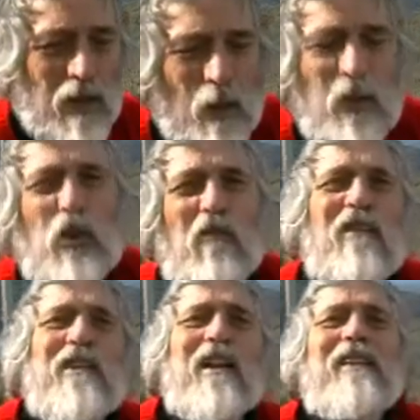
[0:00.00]
E questo
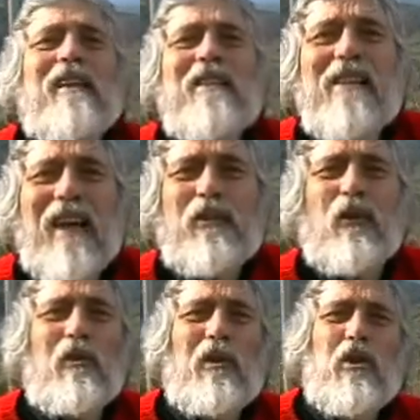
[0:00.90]
aveva
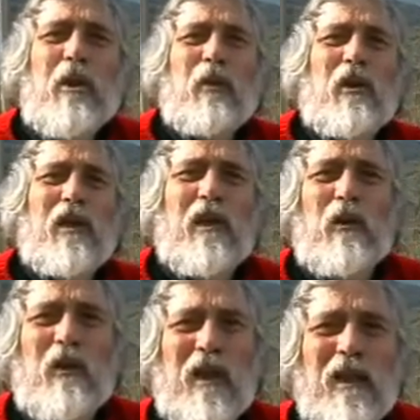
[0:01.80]
scandalizzato i discepoli di
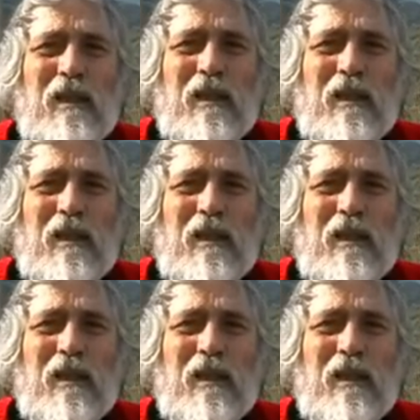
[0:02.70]
allora.